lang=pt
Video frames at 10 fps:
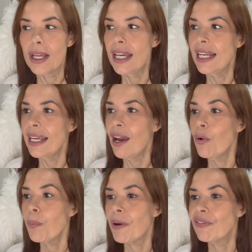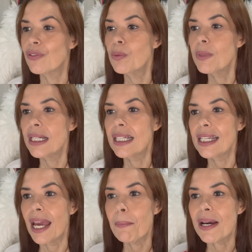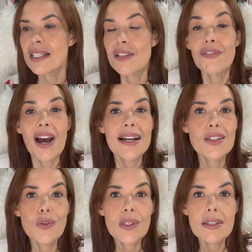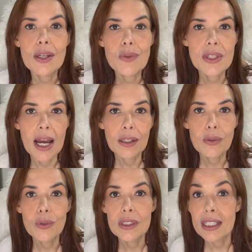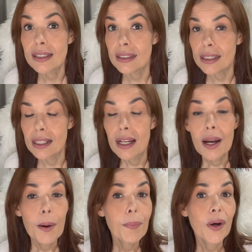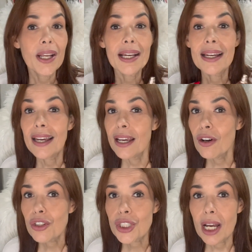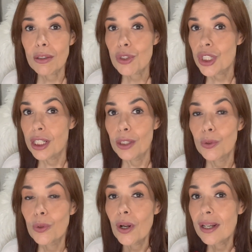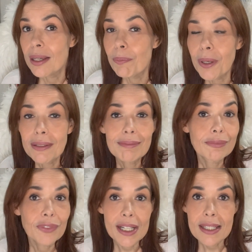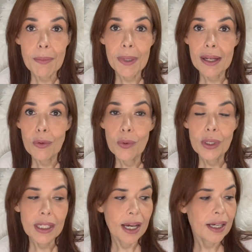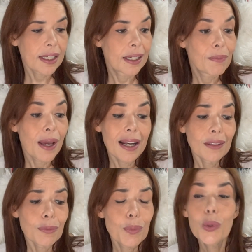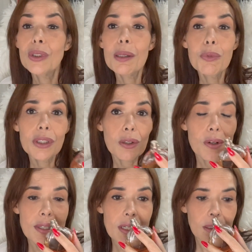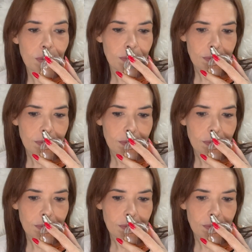Ele é um perfume que é mais fácil de ser usado no dia a dia. Porém, quem gostar do cheirinho do Olímpia vai saber o que é aqui. Ele não muda muita coisa, não.